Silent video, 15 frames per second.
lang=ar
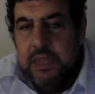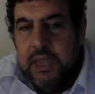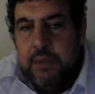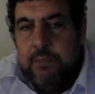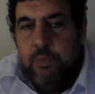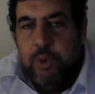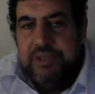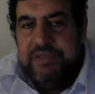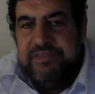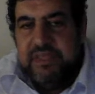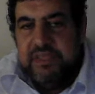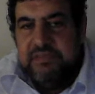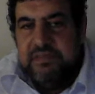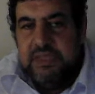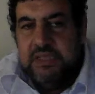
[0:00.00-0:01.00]

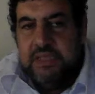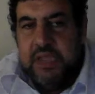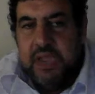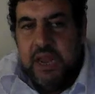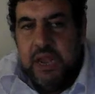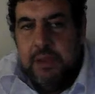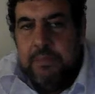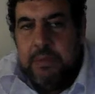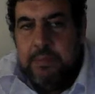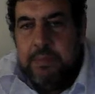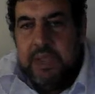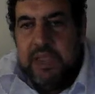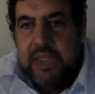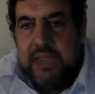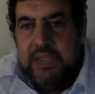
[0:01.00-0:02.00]
المؤسسي داخل
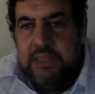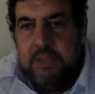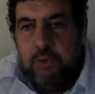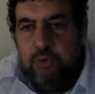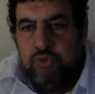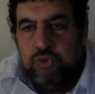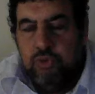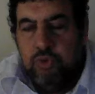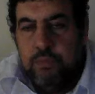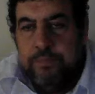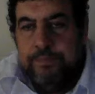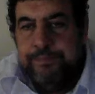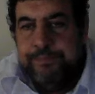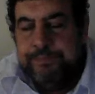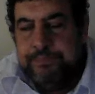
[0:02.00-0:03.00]
المملكة عند
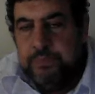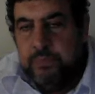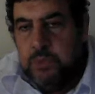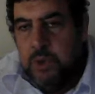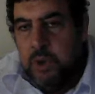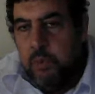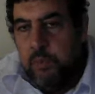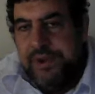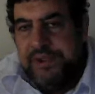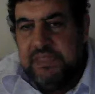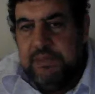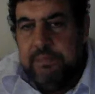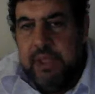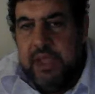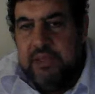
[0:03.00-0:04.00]
وصولهم
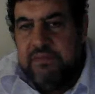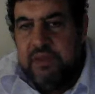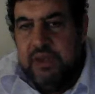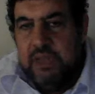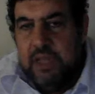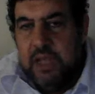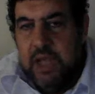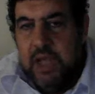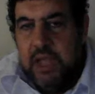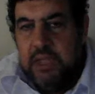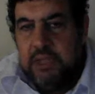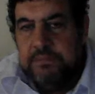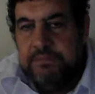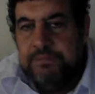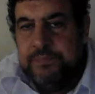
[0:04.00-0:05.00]
ويتم أخذ
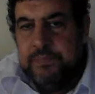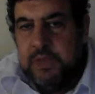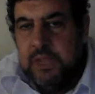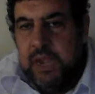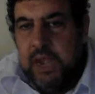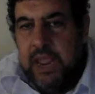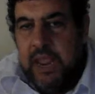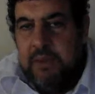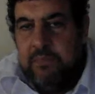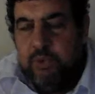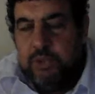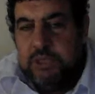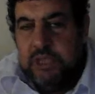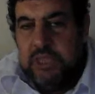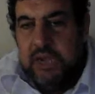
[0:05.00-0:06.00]
اللقاح خلال
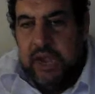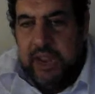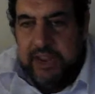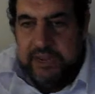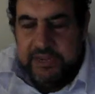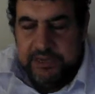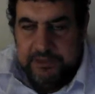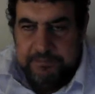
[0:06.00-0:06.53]
مدة الحج